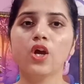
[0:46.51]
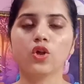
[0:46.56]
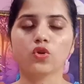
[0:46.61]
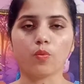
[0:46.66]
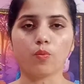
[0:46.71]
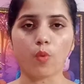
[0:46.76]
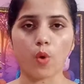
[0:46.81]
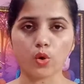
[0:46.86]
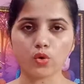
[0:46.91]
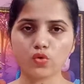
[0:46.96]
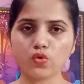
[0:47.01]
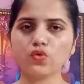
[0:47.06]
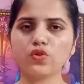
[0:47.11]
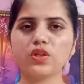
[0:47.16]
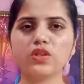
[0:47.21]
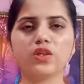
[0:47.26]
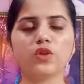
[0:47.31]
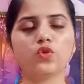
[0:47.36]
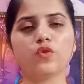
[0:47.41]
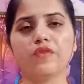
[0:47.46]
तो मानसून
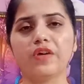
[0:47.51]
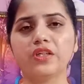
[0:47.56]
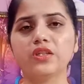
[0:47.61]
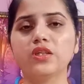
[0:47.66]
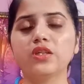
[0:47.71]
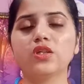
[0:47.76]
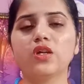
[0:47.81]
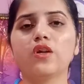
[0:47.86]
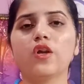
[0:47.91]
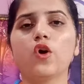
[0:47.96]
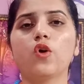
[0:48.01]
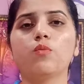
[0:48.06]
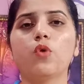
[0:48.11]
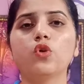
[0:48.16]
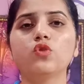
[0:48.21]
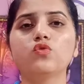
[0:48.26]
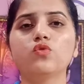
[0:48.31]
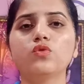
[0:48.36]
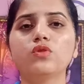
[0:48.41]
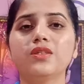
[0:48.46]
सीजन तो वैसे ही चल रहा है और
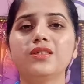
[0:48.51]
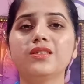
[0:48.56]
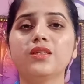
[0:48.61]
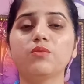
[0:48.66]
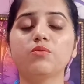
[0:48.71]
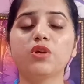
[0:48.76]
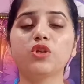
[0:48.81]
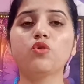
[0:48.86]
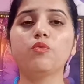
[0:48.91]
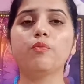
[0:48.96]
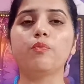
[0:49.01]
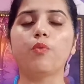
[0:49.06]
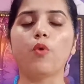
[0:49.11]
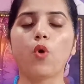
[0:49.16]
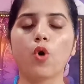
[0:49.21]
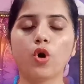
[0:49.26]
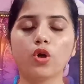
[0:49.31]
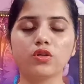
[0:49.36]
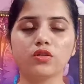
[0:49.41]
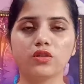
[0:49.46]
मानसून सीजन में तो
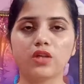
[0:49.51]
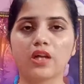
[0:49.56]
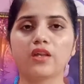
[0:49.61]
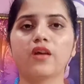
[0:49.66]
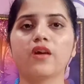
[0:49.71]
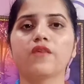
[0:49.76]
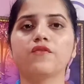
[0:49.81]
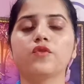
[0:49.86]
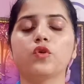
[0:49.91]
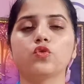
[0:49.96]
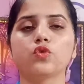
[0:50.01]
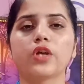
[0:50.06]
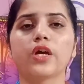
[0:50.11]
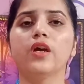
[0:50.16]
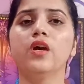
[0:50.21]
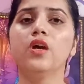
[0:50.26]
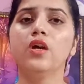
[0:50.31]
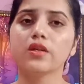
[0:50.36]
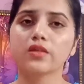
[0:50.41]
बहुत ज्यादा हेयर फॉल होता है